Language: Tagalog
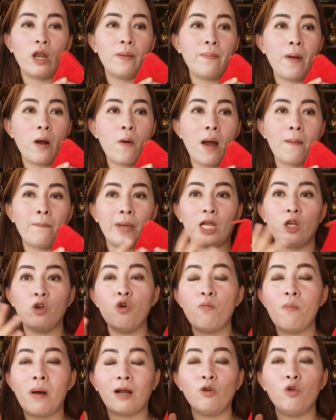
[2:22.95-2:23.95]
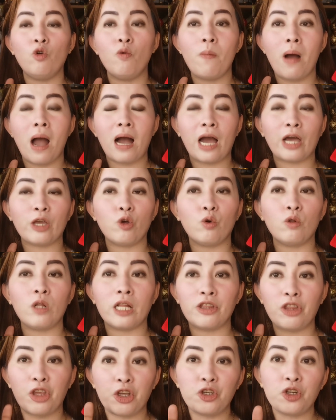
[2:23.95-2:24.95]
Halimbawa, may lumang-luma kayo
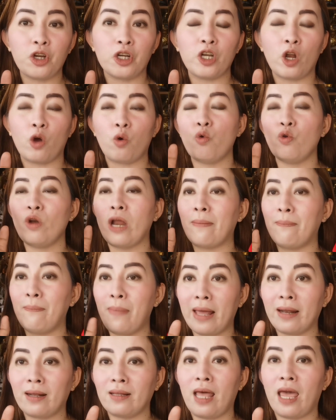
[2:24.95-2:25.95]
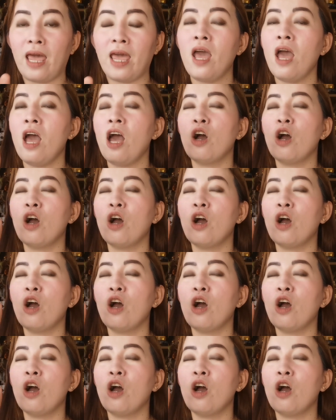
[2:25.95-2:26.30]
na t-shirt na kulay berde,